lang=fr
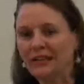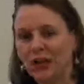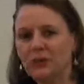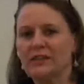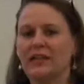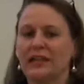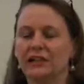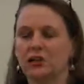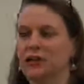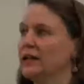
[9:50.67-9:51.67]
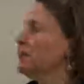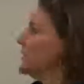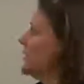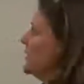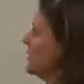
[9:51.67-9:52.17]
Donc ça ajoute à la
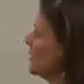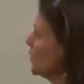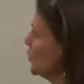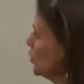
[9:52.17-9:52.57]
persistance au